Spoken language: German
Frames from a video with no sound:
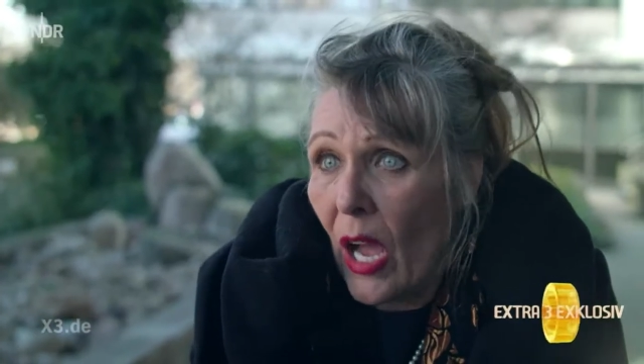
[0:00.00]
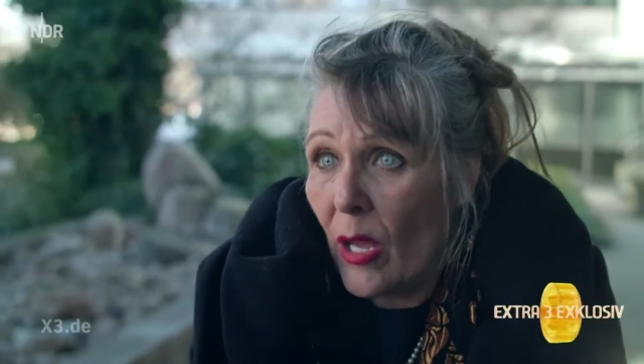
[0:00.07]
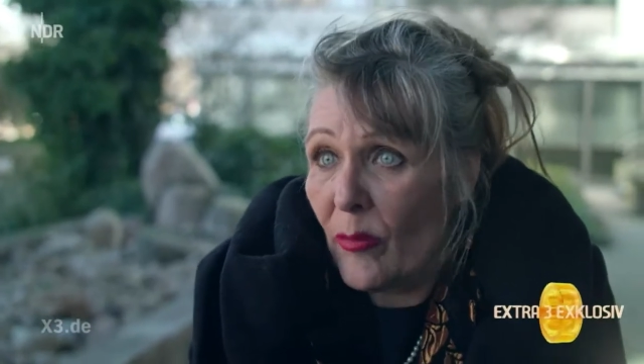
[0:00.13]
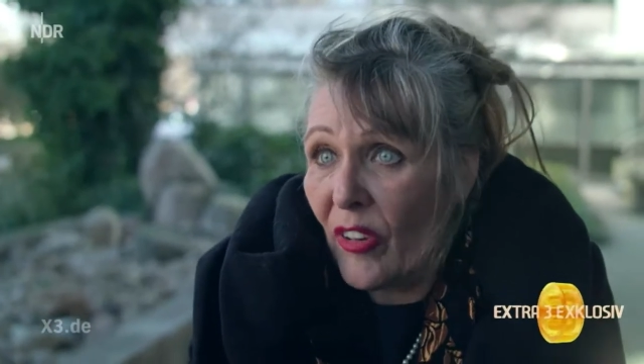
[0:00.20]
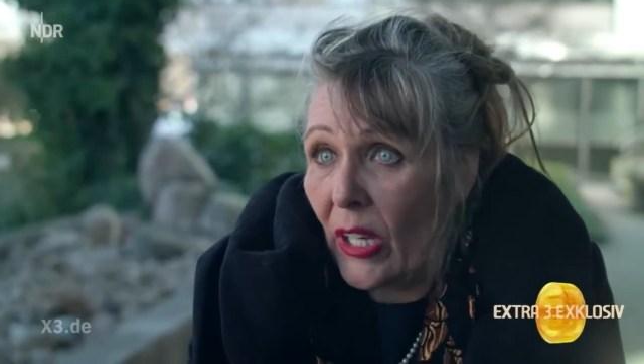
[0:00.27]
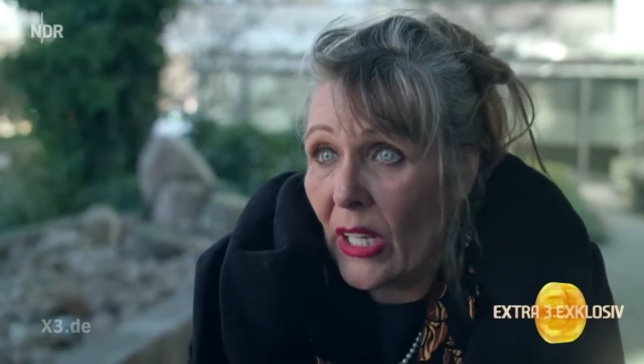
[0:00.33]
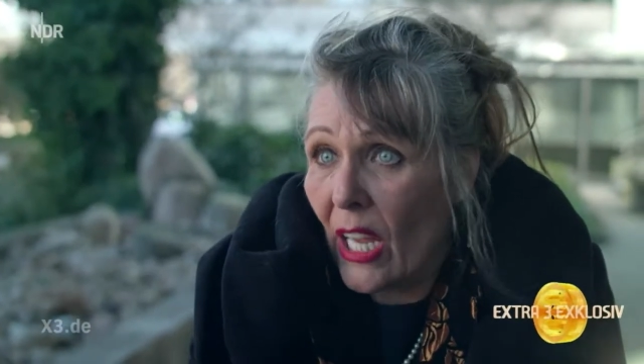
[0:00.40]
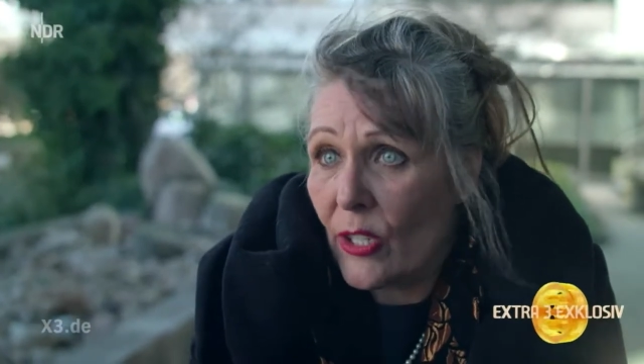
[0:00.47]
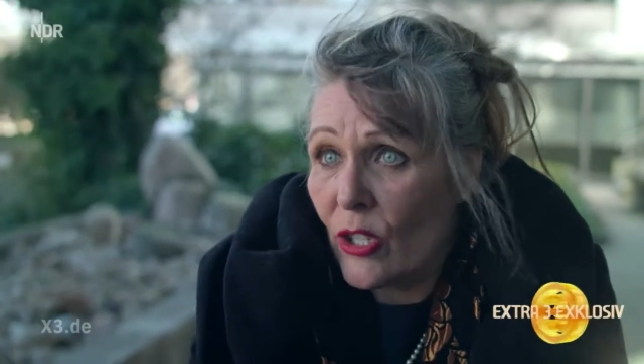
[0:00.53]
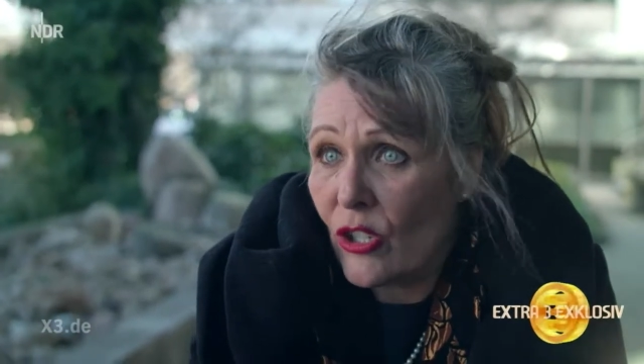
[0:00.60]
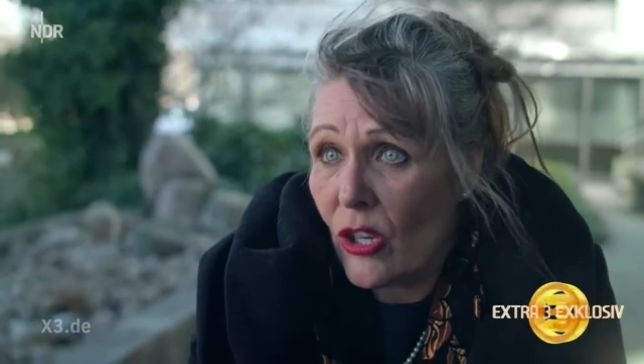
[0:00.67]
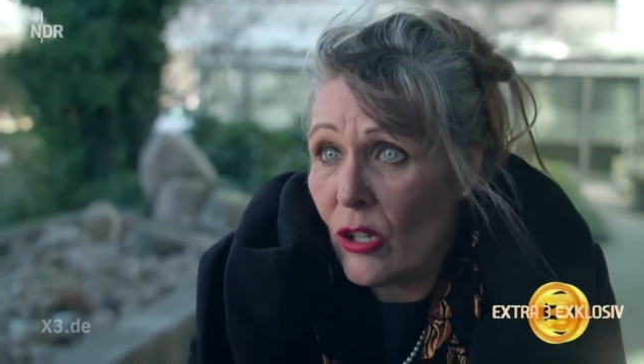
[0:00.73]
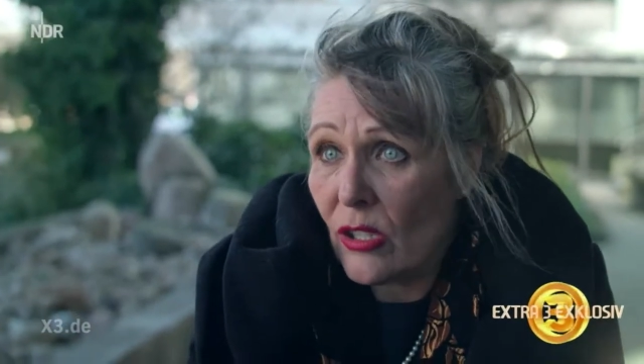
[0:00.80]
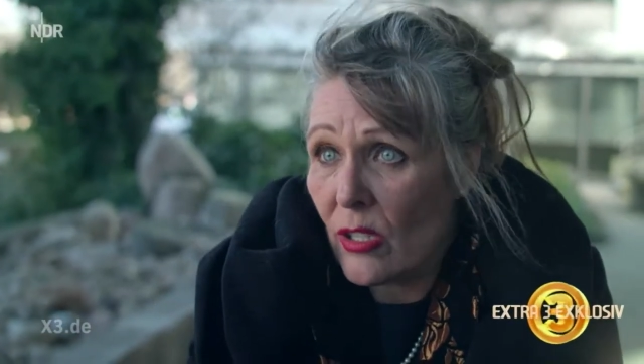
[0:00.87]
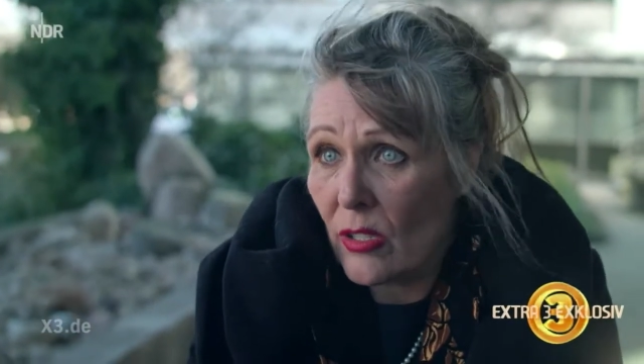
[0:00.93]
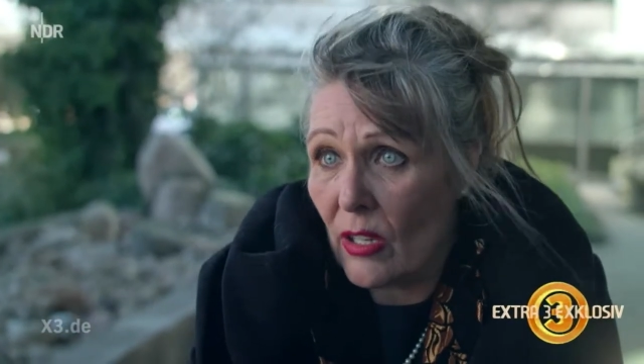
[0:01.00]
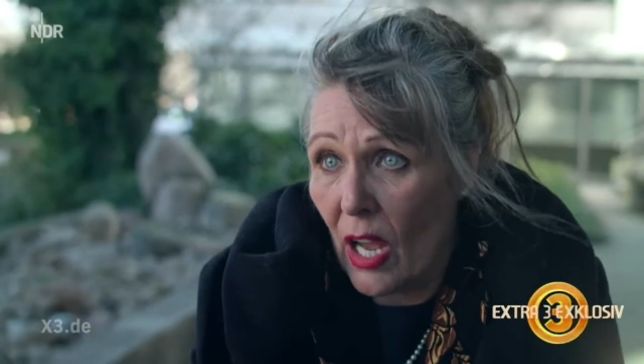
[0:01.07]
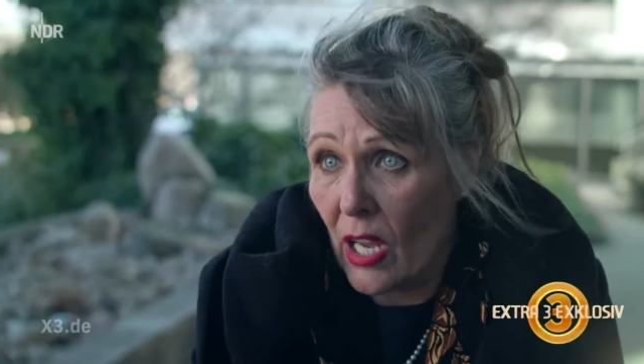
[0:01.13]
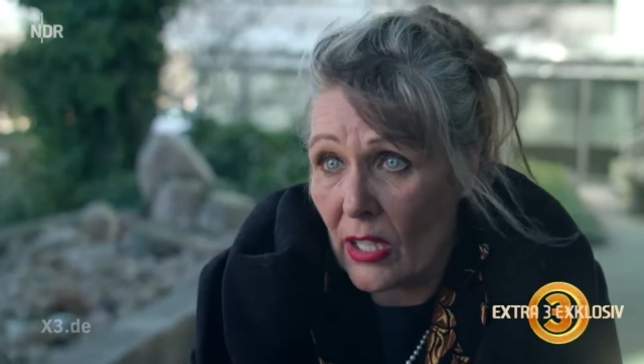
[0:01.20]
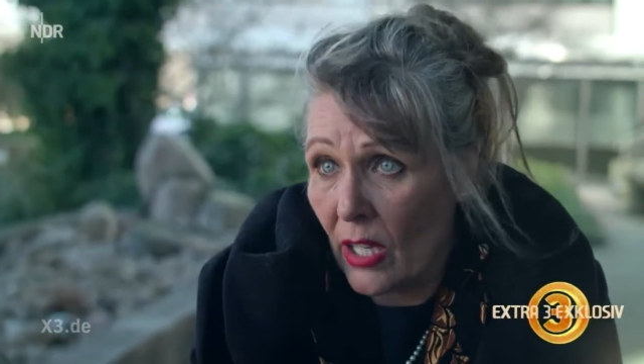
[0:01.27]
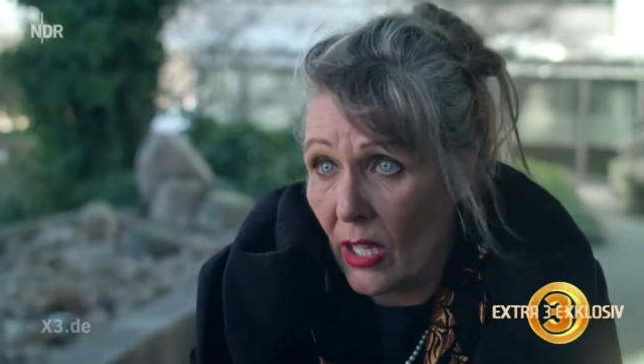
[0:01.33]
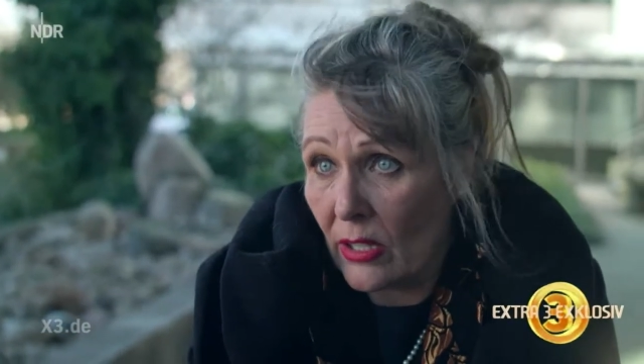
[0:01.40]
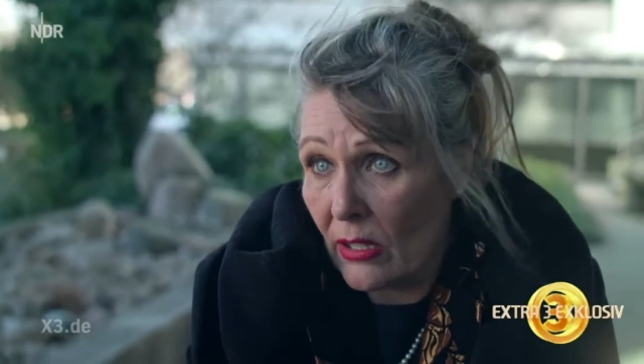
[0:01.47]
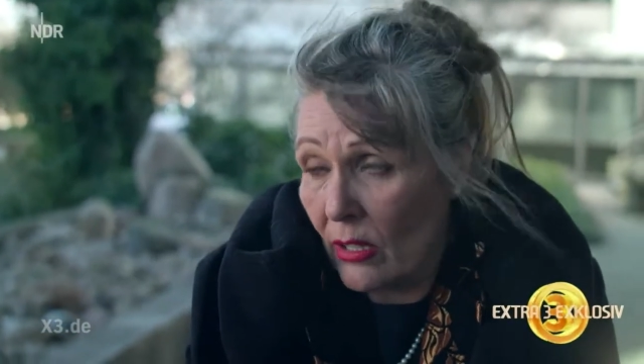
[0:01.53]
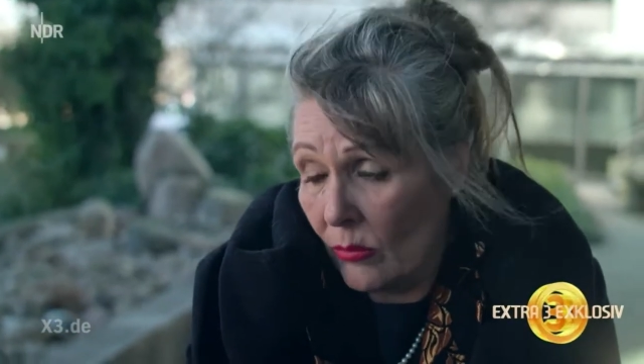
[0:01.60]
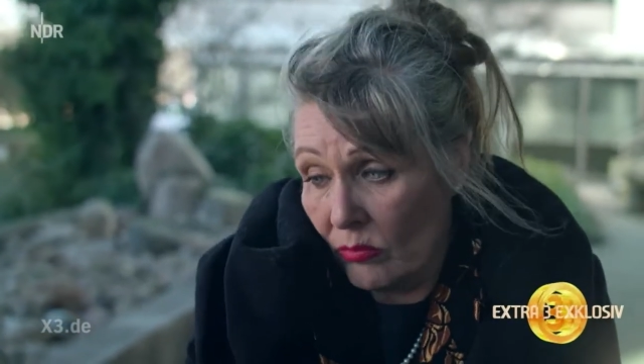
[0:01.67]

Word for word: einfach keine Chancengleichheit.